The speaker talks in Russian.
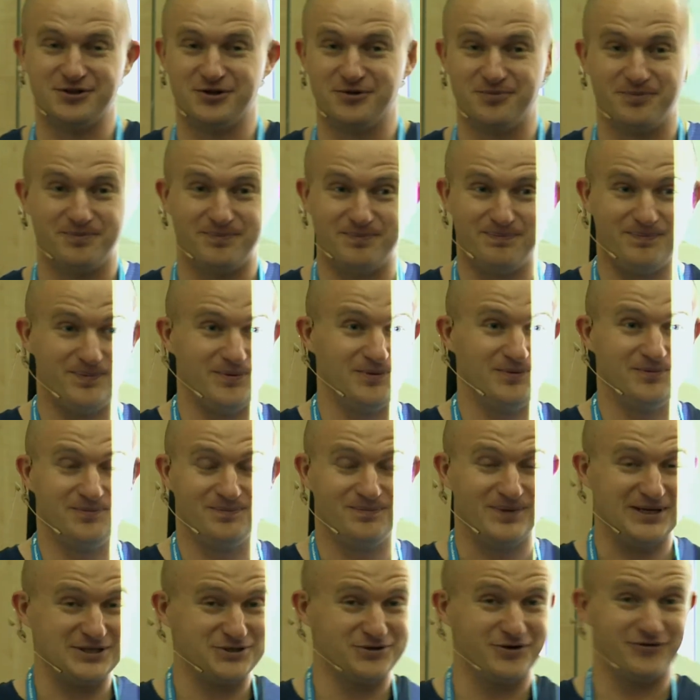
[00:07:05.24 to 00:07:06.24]
но
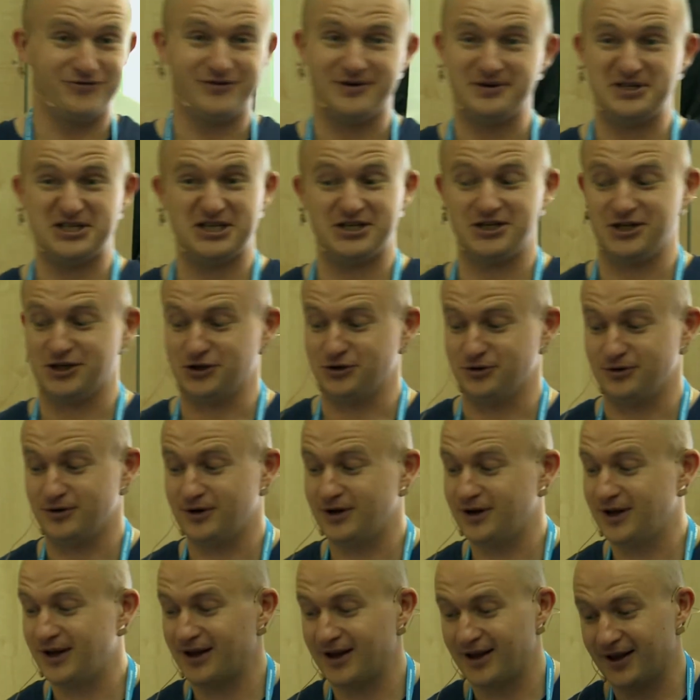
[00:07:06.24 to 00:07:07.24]
мозгов вообще нету.
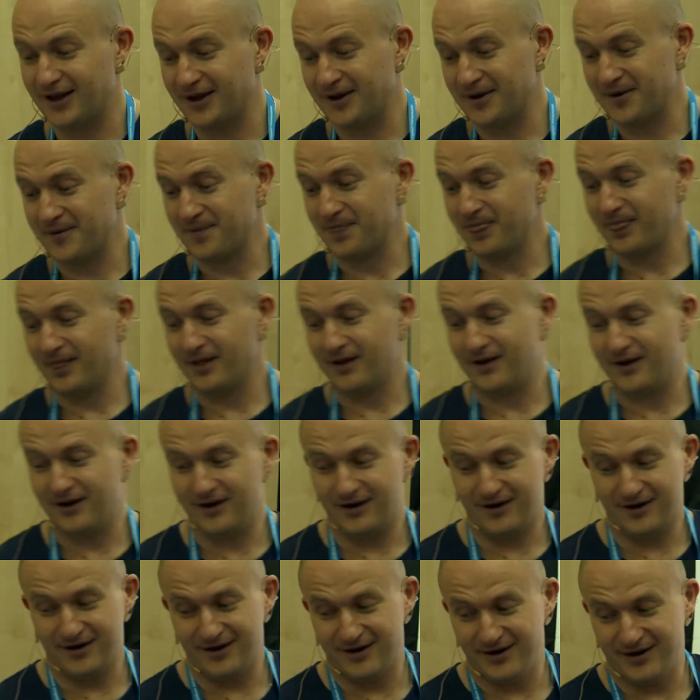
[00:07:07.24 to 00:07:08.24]

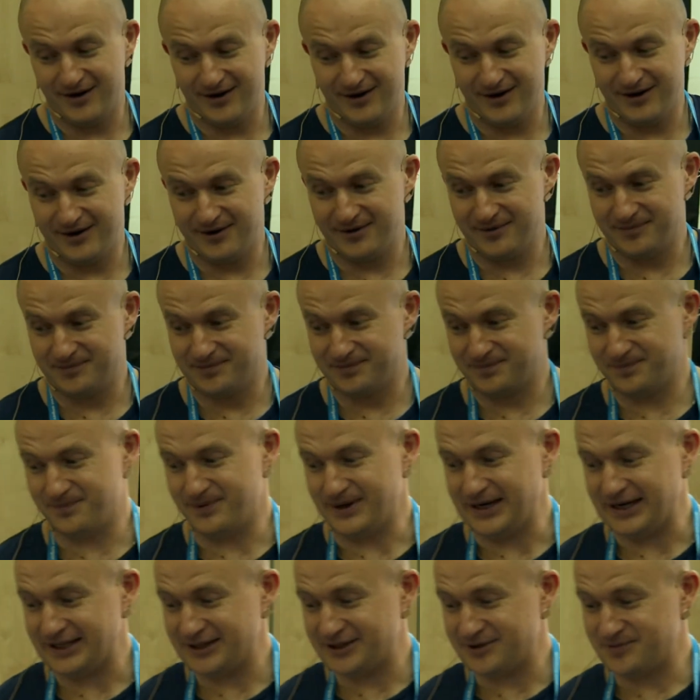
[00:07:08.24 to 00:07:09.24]
Э,
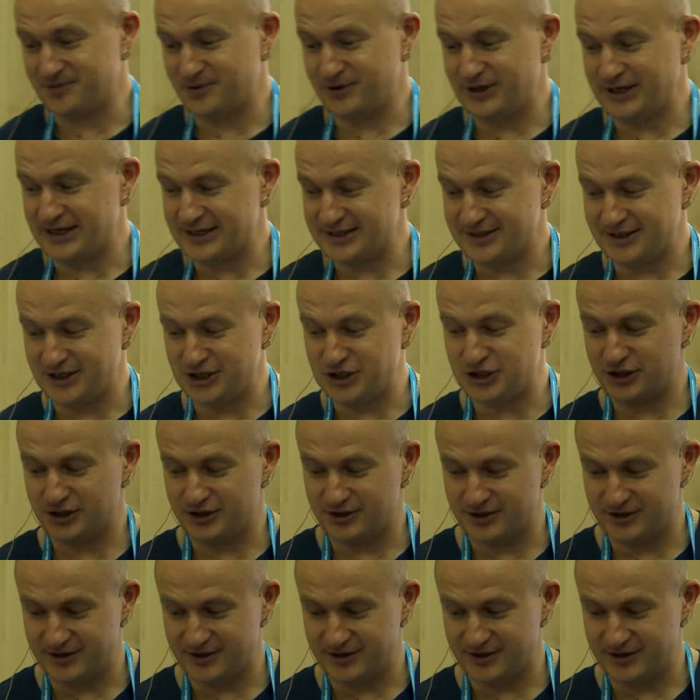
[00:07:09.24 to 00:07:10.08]
поэтому я, значит,